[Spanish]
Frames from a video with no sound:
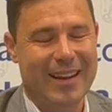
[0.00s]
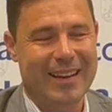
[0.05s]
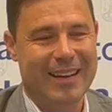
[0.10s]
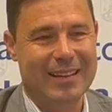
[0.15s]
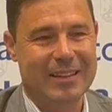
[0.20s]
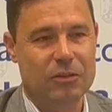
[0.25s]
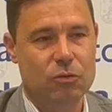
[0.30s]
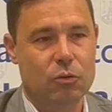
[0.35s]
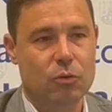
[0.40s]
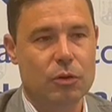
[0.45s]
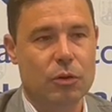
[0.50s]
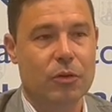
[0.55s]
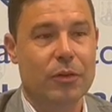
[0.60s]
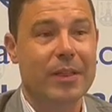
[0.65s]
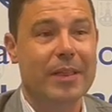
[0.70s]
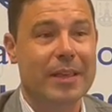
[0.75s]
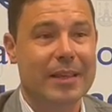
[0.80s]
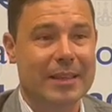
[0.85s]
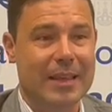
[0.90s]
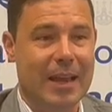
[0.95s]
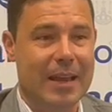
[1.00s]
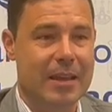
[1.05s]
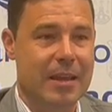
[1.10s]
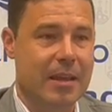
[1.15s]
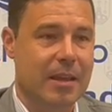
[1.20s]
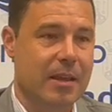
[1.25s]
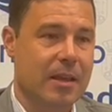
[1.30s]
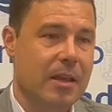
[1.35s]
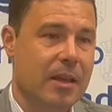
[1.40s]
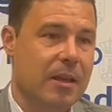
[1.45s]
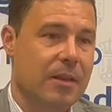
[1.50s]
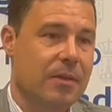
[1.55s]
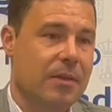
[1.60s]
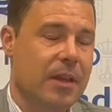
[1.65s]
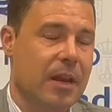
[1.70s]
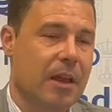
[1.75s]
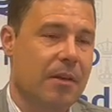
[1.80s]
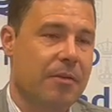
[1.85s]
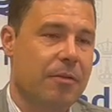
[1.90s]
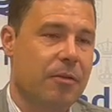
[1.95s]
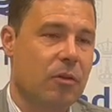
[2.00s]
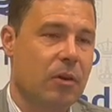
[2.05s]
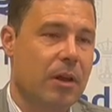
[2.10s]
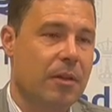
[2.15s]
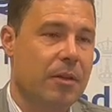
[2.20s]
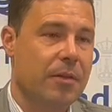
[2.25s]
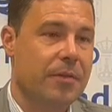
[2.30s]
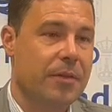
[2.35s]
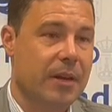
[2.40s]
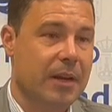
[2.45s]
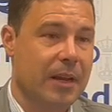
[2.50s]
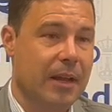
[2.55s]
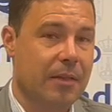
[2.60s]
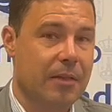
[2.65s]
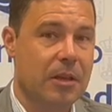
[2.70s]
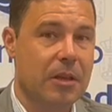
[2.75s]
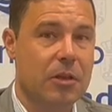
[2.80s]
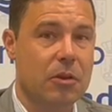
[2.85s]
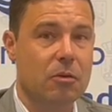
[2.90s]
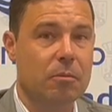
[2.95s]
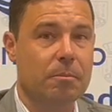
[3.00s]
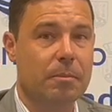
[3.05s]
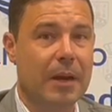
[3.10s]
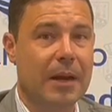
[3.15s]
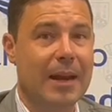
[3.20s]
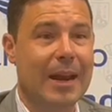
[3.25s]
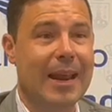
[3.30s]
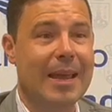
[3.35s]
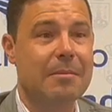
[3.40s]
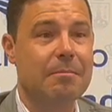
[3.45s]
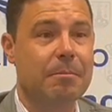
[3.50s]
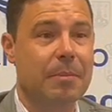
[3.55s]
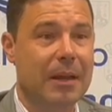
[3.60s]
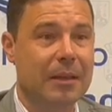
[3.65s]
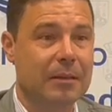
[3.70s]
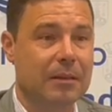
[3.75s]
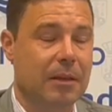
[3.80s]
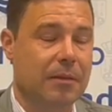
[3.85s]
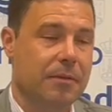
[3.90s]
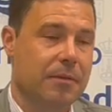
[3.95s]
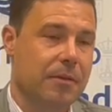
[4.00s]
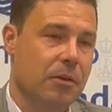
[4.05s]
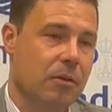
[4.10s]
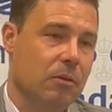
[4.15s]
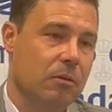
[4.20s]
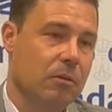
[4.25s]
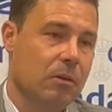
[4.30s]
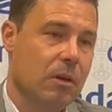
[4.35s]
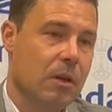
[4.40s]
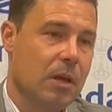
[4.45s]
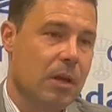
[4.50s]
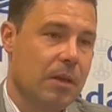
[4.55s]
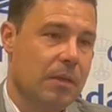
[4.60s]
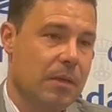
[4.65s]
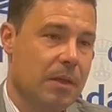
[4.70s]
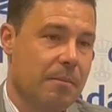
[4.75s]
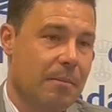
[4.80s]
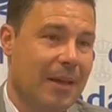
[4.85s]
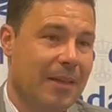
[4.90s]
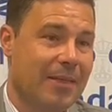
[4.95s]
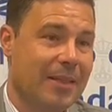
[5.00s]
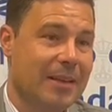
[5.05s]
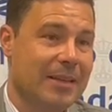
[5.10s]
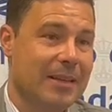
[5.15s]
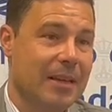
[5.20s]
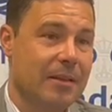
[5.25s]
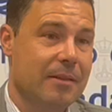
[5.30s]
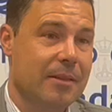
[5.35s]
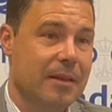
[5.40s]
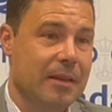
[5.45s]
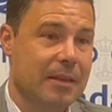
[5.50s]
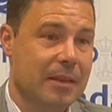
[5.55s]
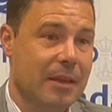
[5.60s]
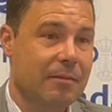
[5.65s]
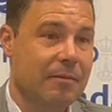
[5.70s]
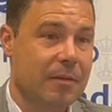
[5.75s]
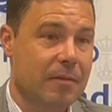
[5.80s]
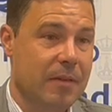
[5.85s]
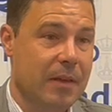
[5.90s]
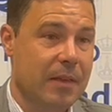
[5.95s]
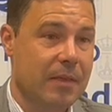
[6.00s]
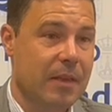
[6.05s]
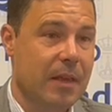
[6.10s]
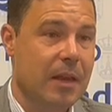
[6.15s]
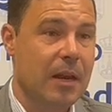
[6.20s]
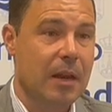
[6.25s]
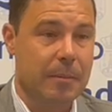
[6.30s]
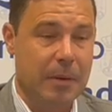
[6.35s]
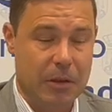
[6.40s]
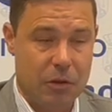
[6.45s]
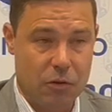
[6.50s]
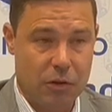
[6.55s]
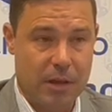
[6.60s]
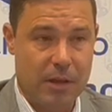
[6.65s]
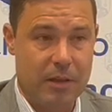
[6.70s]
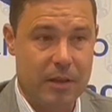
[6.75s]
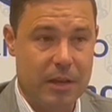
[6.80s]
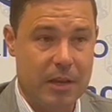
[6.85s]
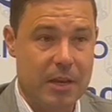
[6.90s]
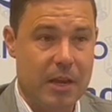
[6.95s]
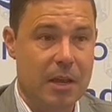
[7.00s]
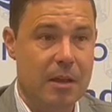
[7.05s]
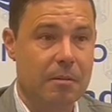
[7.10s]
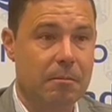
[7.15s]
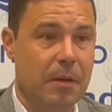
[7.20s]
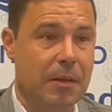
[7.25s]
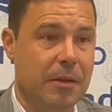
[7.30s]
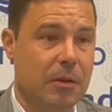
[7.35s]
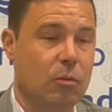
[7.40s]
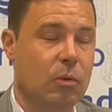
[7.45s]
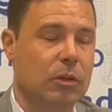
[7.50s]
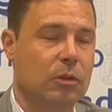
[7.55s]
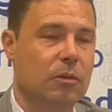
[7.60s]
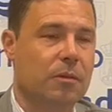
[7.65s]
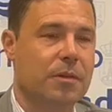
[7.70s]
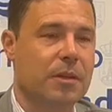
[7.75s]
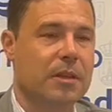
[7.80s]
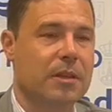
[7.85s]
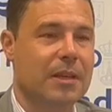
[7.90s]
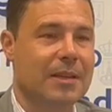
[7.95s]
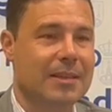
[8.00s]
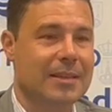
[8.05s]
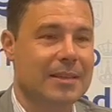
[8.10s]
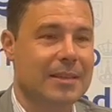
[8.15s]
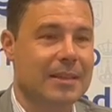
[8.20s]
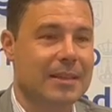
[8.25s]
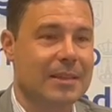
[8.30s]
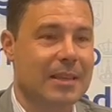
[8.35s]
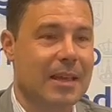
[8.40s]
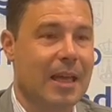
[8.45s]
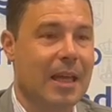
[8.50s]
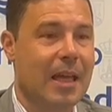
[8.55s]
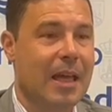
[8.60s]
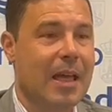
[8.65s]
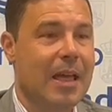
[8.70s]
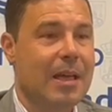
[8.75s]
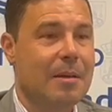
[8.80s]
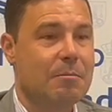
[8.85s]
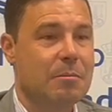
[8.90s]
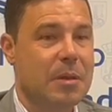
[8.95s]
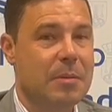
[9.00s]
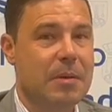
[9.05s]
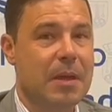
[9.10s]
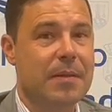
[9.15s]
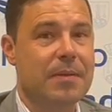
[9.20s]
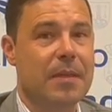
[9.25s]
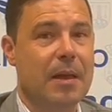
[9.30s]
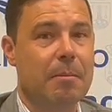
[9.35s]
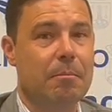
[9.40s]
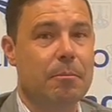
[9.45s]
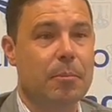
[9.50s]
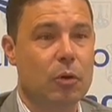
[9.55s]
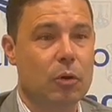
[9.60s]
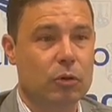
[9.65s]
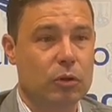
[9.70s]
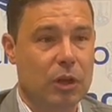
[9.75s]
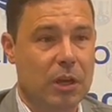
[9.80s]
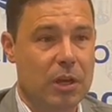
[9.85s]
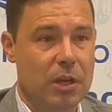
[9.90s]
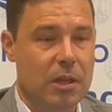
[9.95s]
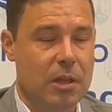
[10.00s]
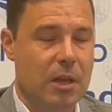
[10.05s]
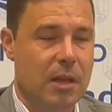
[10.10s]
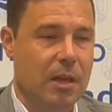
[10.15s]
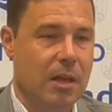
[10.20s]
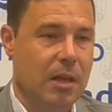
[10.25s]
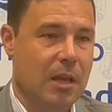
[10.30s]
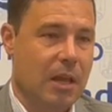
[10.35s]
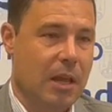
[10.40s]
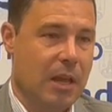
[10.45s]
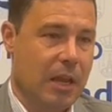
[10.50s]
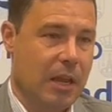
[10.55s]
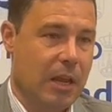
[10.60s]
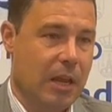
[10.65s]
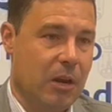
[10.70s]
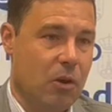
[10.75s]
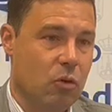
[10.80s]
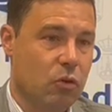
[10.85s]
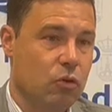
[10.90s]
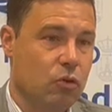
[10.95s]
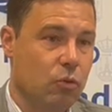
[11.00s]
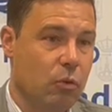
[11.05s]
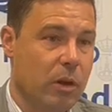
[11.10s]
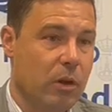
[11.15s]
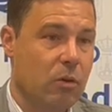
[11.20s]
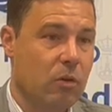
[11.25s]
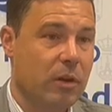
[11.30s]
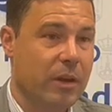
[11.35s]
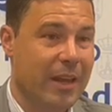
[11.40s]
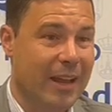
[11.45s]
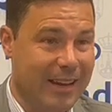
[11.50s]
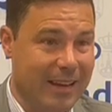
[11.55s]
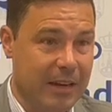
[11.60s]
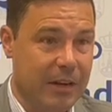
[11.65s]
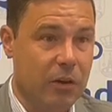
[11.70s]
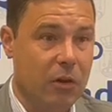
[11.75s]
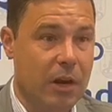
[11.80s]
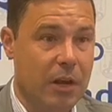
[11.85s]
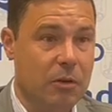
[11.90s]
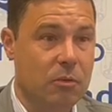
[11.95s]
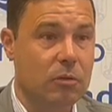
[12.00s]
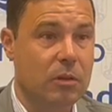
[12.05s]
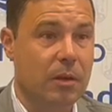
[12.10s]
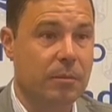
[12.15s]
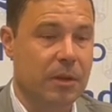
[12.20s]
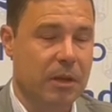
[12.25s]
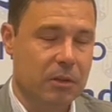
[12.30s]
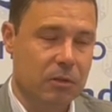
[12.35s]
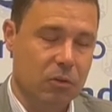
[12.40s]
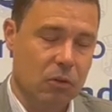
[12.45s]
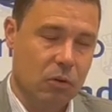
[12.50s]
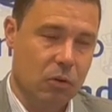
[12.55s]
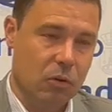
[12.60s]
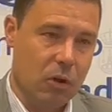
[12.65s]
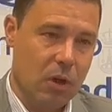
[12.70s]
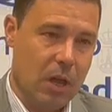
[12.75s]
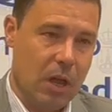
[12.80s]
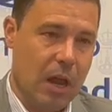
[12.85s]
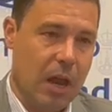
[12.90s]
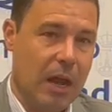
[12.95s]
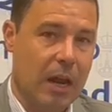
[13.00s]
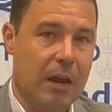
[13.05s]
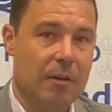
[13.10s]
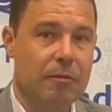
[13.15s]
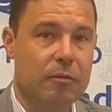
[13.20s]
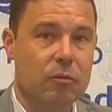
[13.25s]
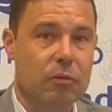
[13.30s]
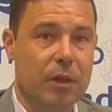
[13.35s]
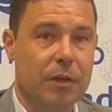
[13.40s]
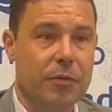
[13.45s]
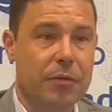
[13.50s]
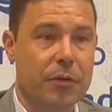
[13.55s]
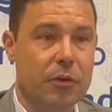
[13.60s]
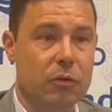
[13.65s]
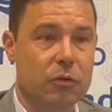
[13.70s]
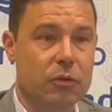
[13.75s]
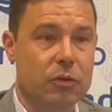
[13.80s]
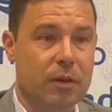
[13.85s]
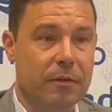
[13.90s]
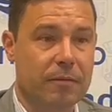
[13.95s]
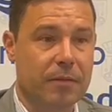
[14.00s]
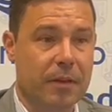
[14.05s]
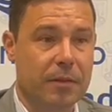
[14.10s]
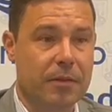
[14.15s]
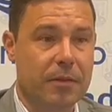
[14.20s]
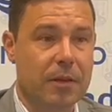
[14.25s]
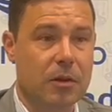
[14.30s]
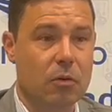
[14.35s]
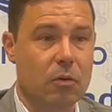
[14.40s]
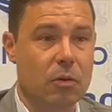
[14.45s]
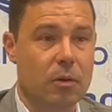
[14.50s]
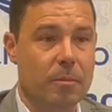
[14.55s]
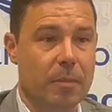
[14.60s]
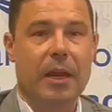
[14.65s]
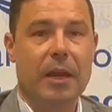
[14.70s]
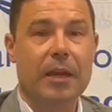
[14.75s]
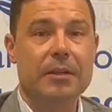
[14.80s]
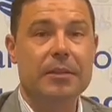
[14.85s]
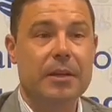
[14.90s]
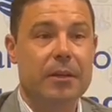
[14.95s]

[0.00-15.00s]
el estudio de detalle de la zona de Cercadillo para la implantación de más de 600 viviendas, la mayoría de ellas, más de 460 viviendas protegidas en los suelos que adquirió el ayuntamiento a la Fundación San Francisco de Paula.